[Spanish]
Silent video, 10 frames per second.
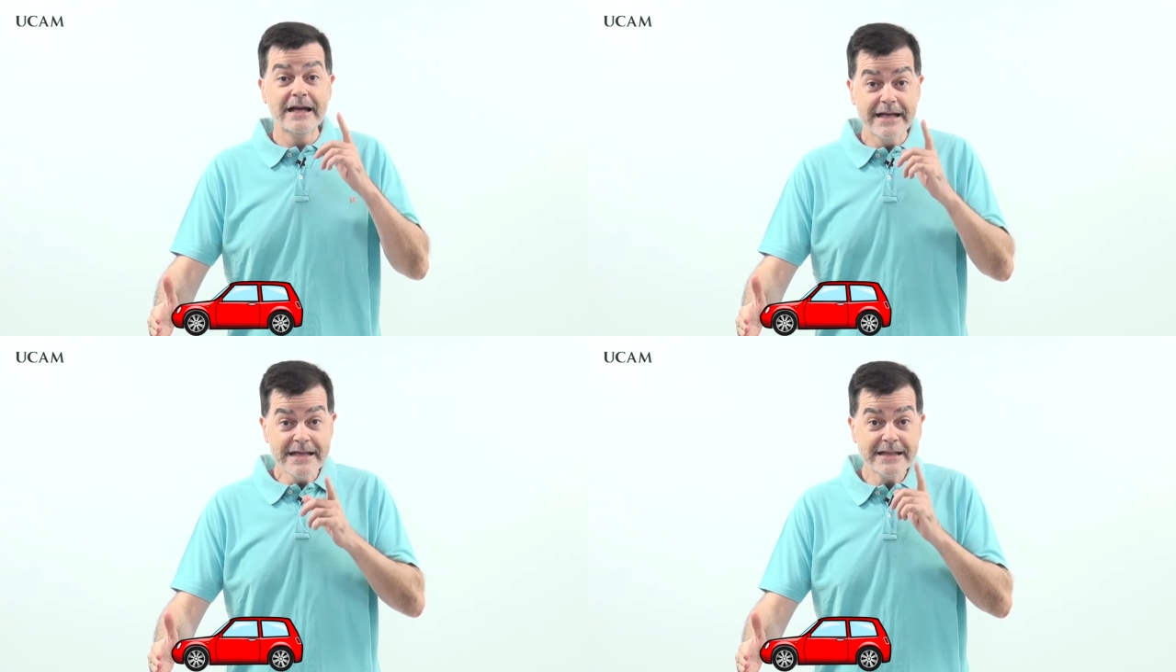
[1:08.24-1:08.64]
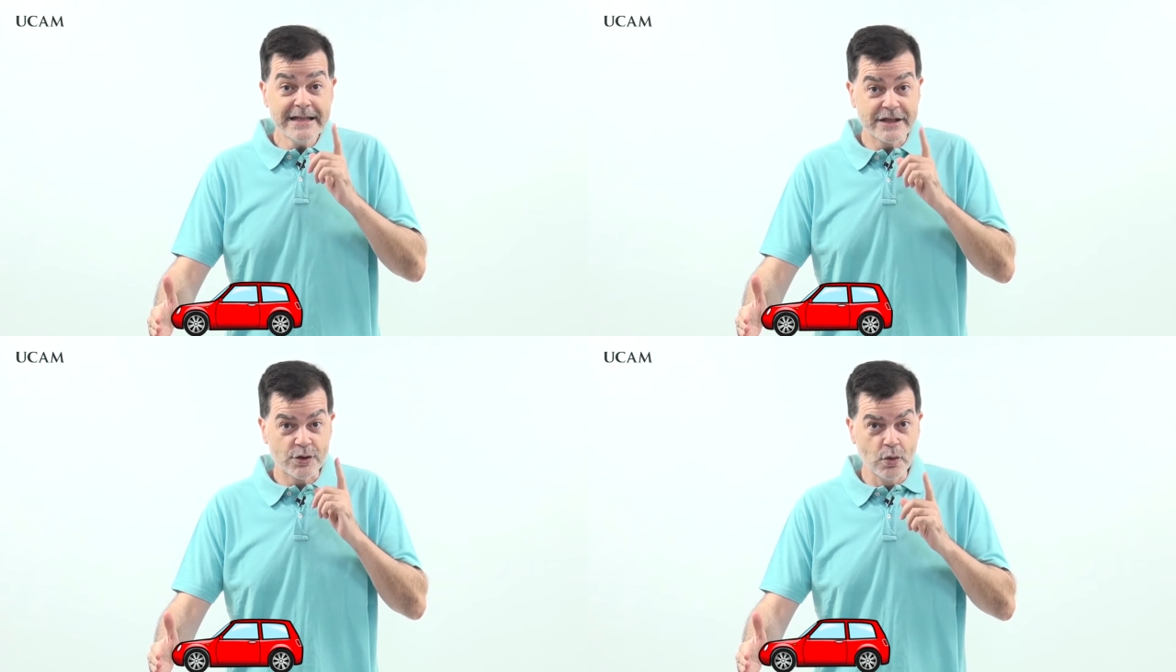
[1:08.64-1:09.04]

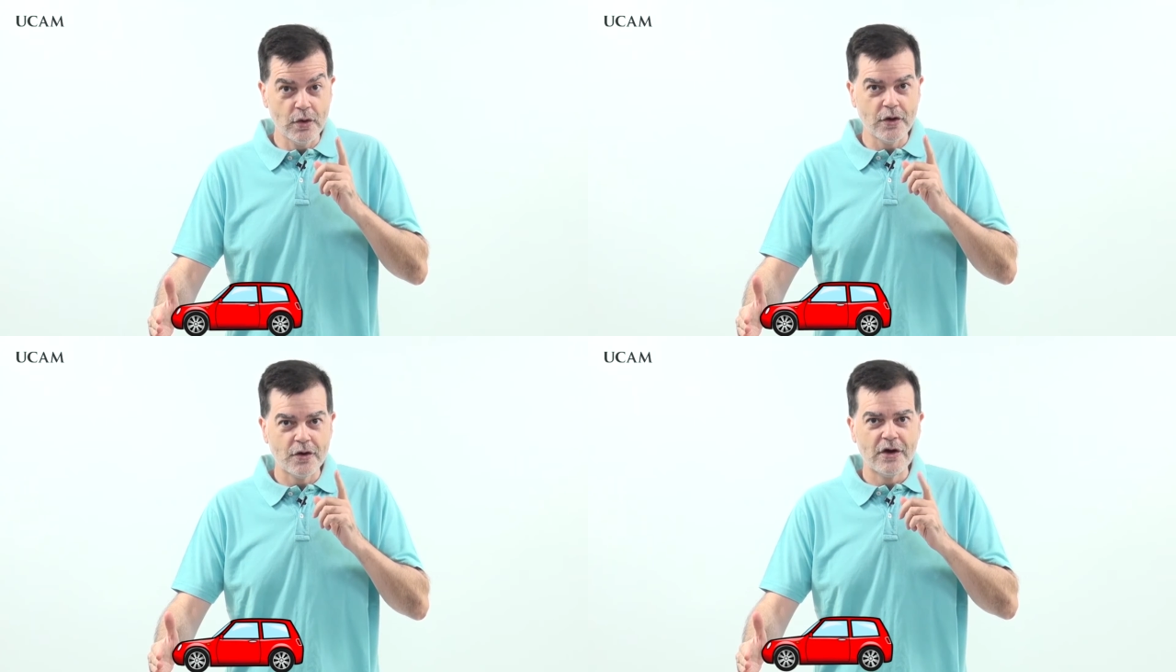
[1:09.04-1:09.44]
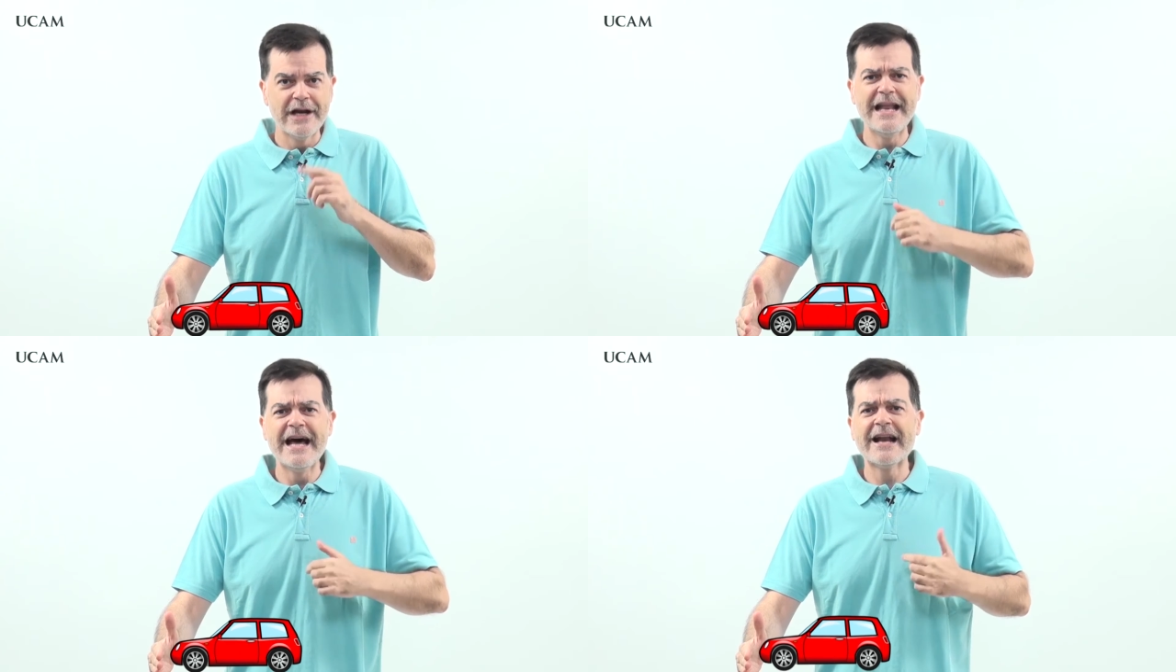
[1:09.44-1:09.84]
Este estudio
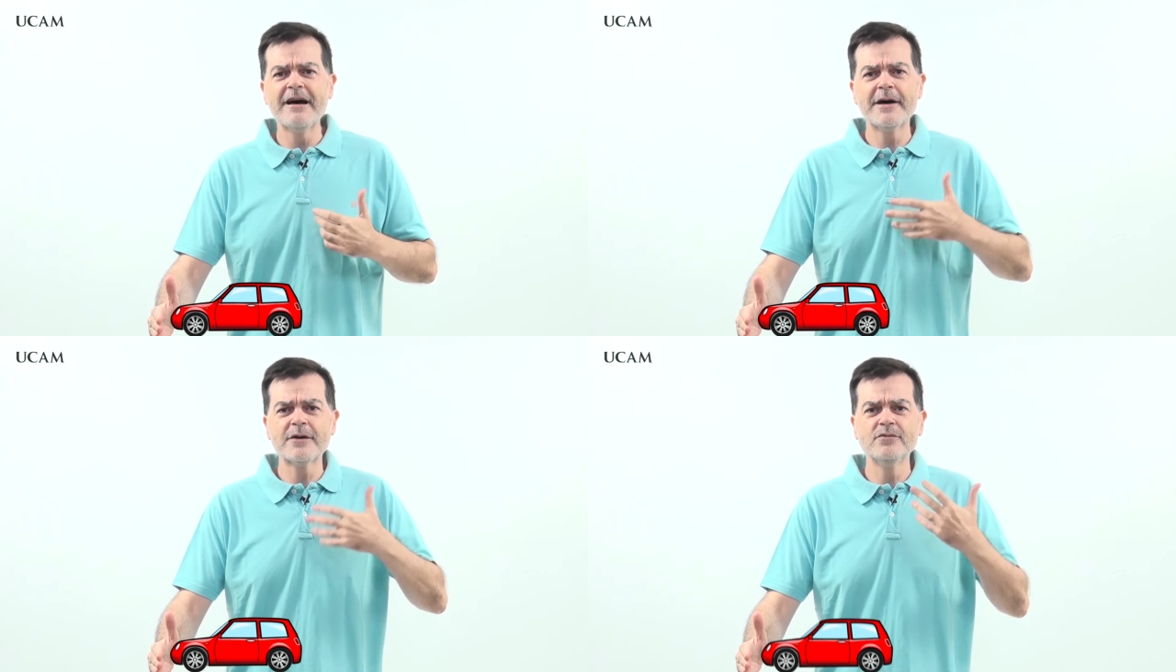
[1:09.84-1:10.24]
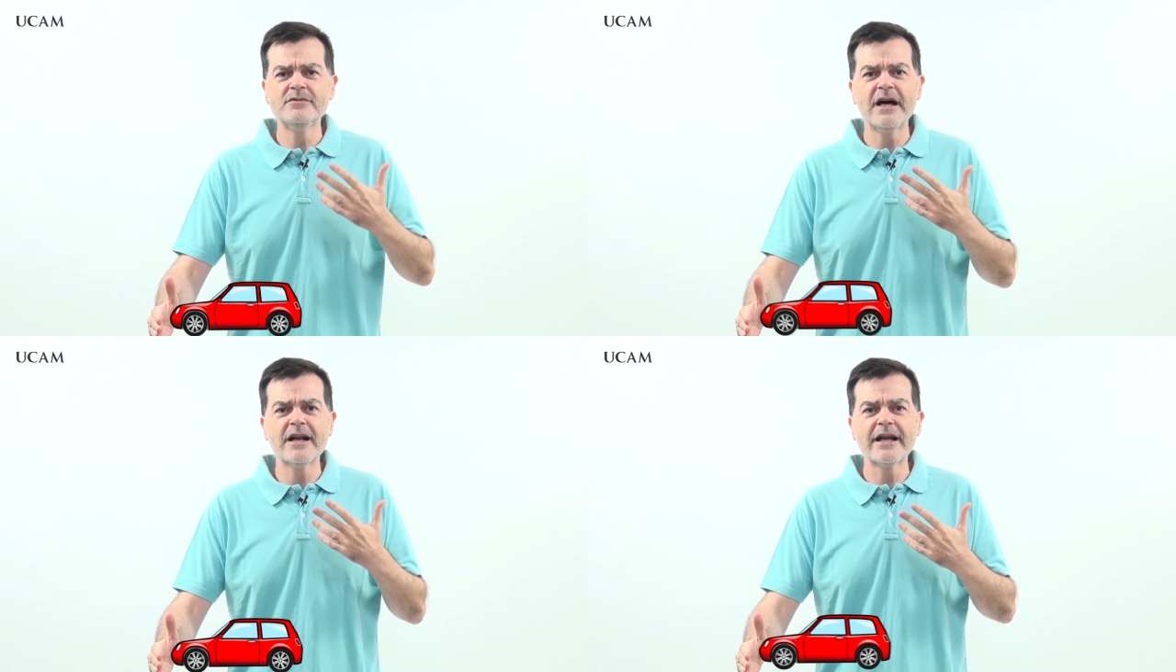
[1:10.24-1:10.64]
le hará
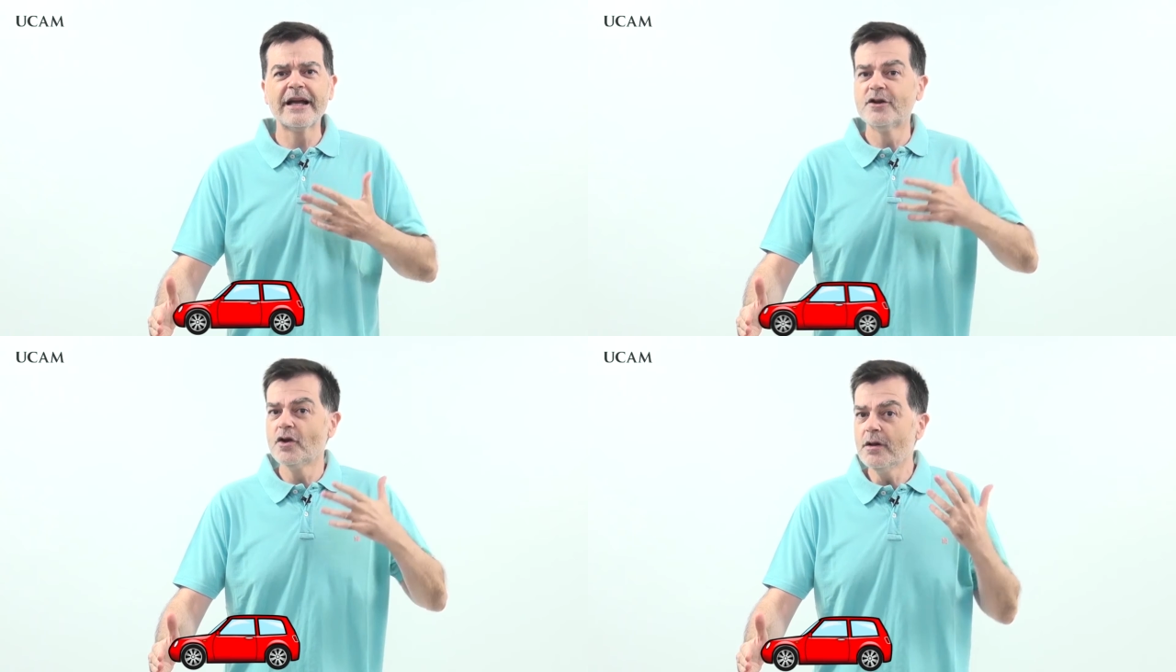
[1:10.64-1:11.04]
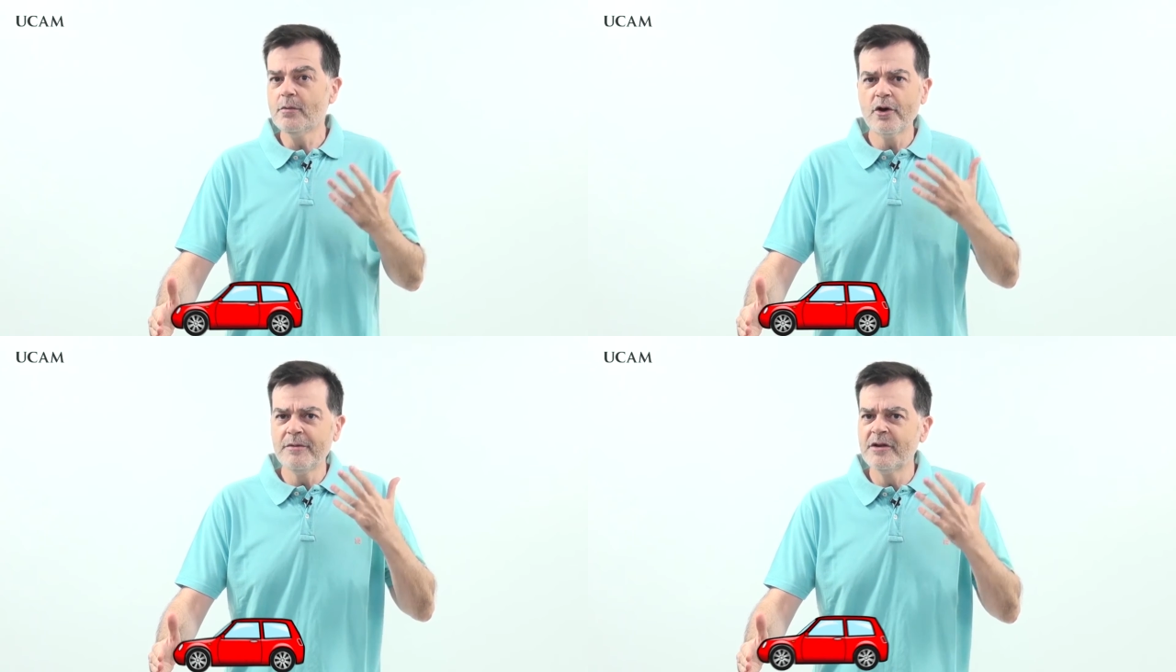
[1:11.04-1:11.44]
barruntar que todo
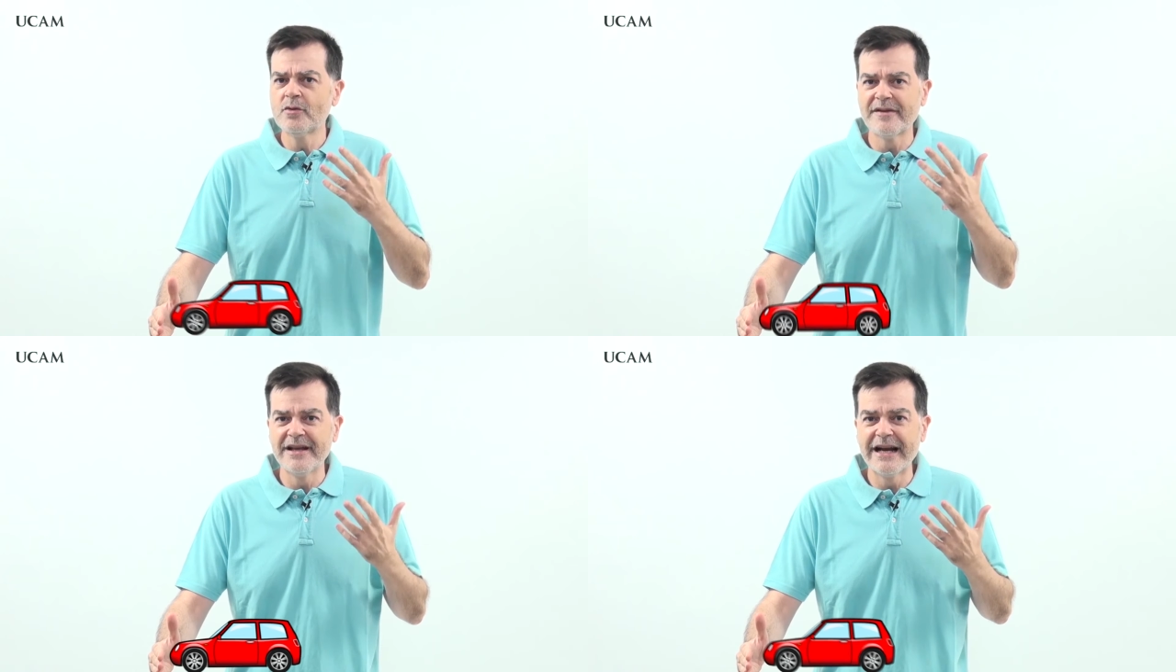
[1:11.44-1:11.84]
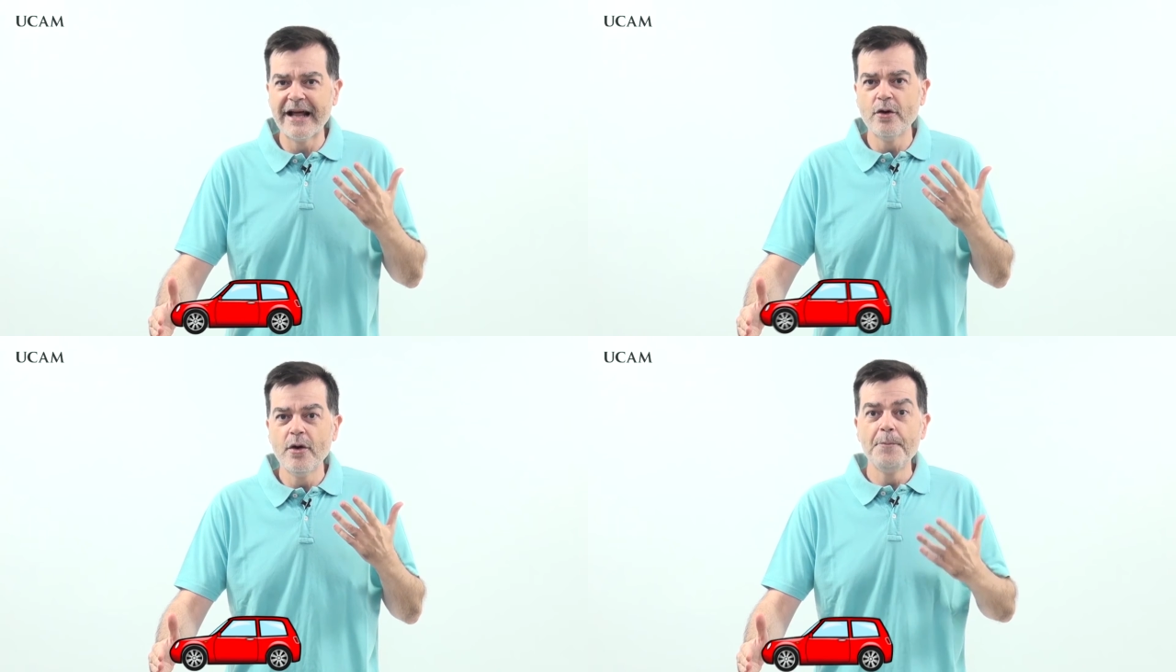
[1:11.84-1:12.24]
movimiento
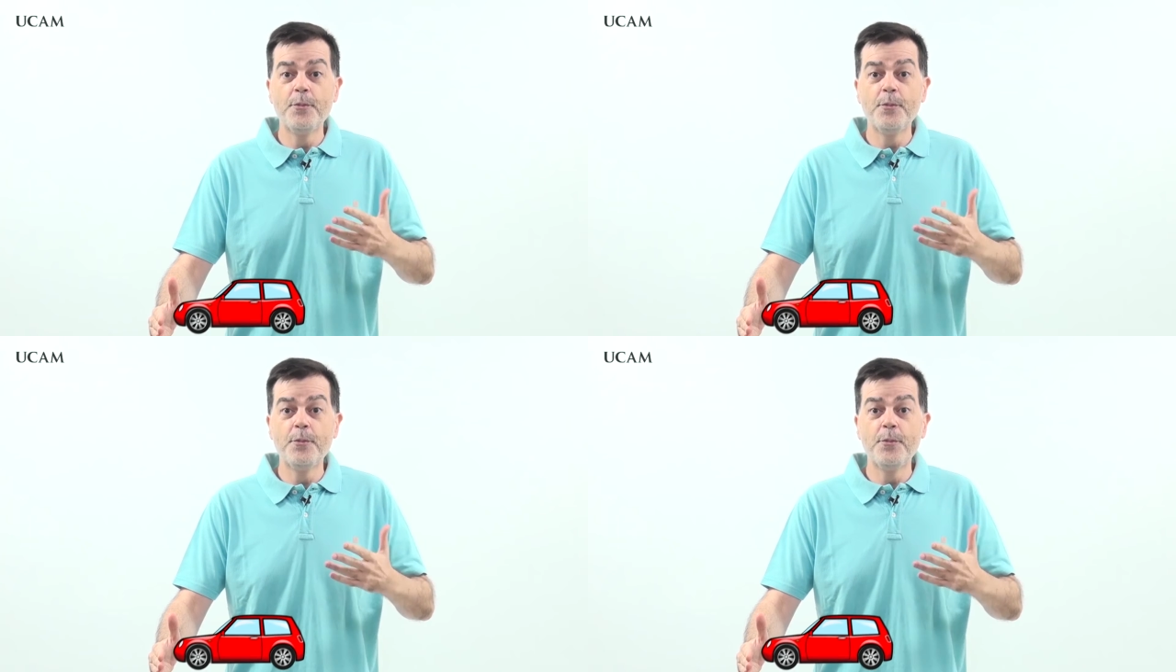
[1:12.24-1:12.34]
acelerado